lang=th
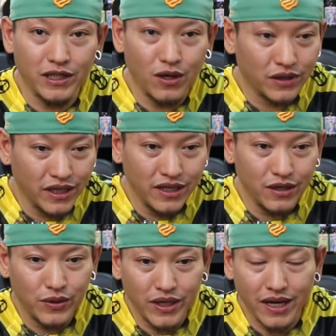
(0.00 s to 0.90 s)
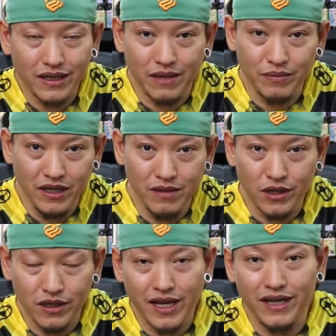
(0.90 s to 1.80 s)
ท่องเที่ยวด้วยการขับขี่มอ
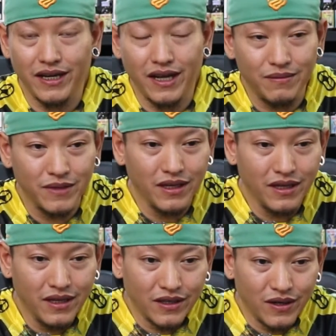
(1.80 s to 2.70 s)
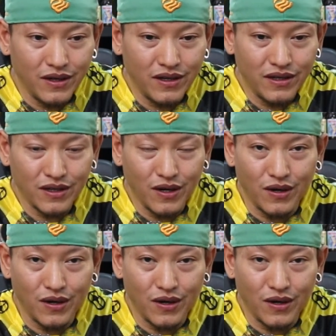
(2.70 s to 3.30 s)
เตอร์ไซค์นะครับก็ขอ